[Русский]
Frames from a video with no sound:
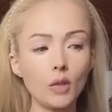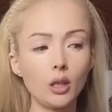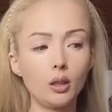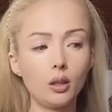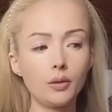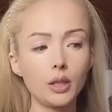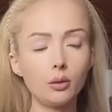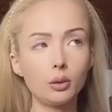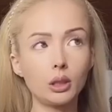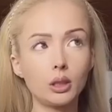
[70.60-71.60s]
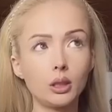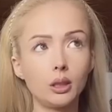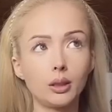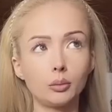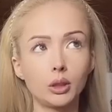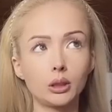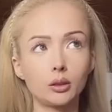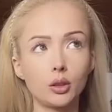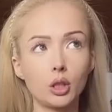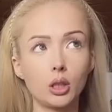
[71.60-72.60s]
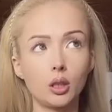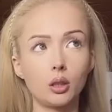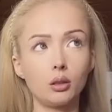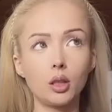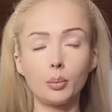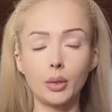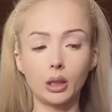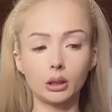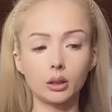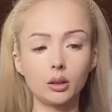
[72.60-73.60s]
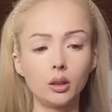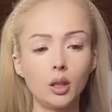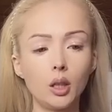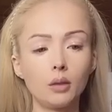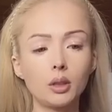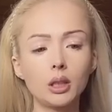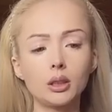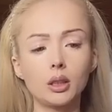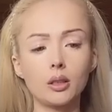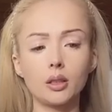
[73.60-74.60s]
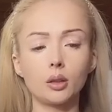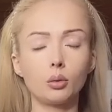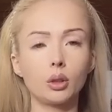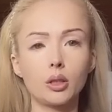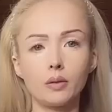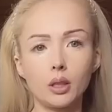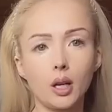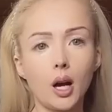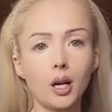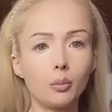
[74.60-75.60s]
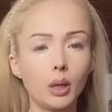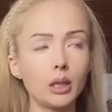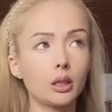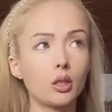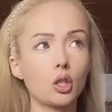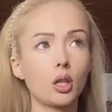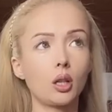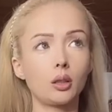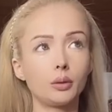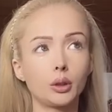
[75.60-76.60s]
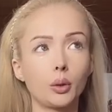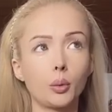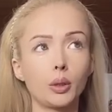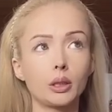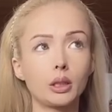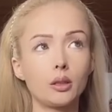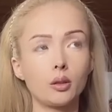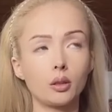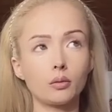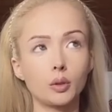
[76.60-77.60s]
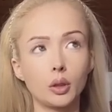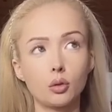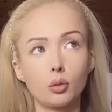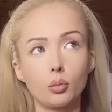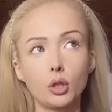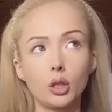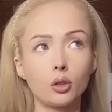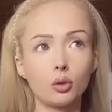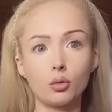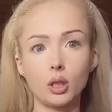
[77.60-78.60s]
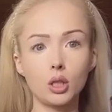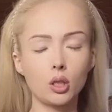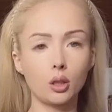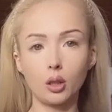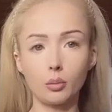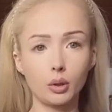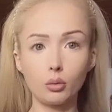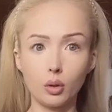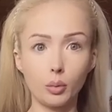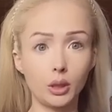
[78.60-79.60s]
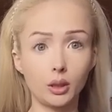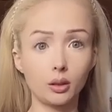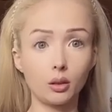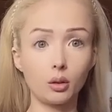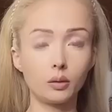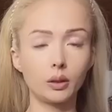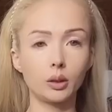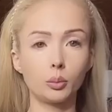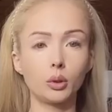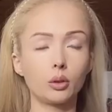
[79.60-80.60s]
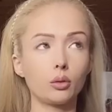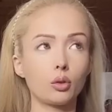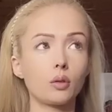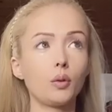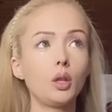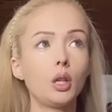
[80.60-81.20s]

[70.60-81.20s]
А, все люди сидели там достаточно неопрятные, какие-то растянутых свитерках, батничках, вот такое, знаете, вот что мужчина, что женщина, как бы, ну, непонятно, какого это полусущество. существо.